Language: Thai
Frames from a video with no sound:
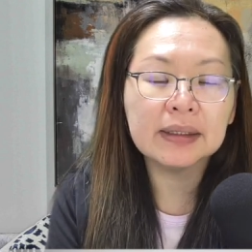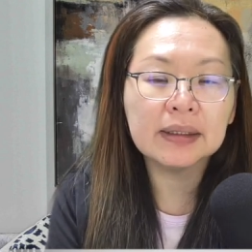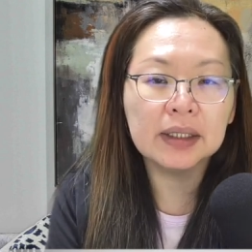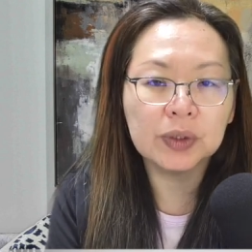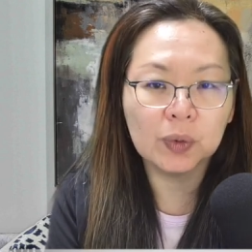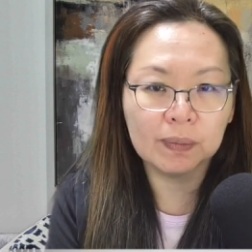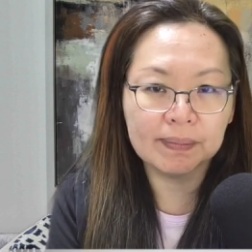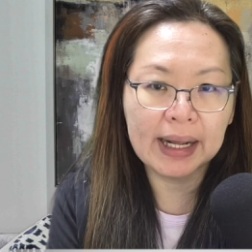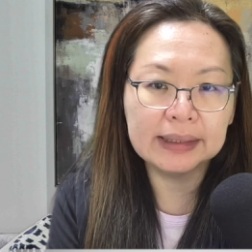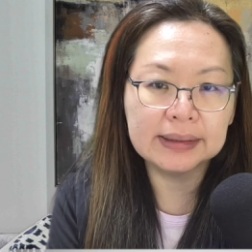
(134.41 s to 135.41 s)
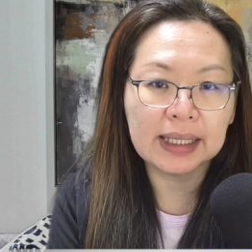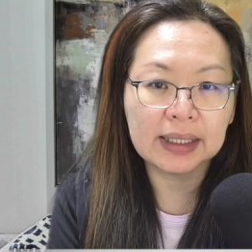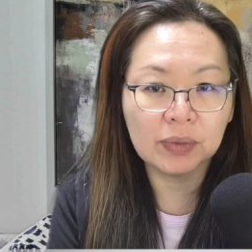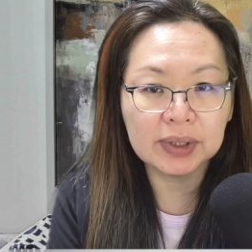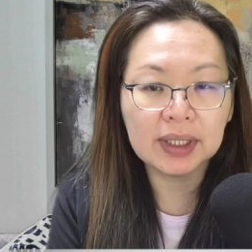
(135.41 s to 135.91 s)
ที่เคยถูกแบนจาก
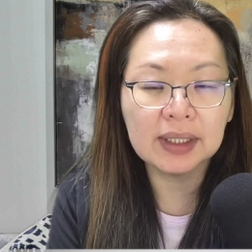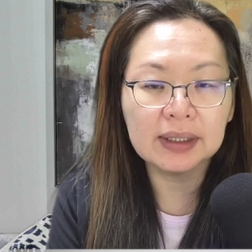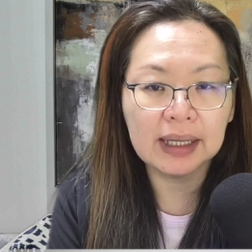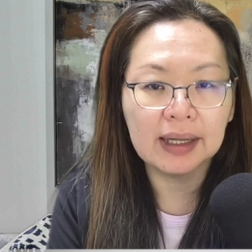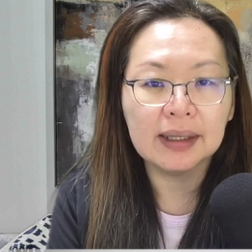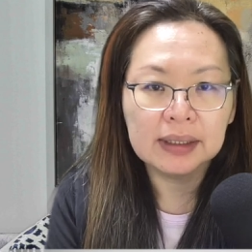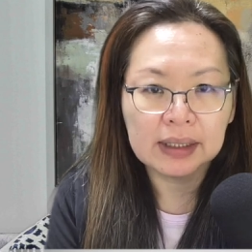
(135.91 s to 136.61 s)
ทวิตเตอร์เนี่ย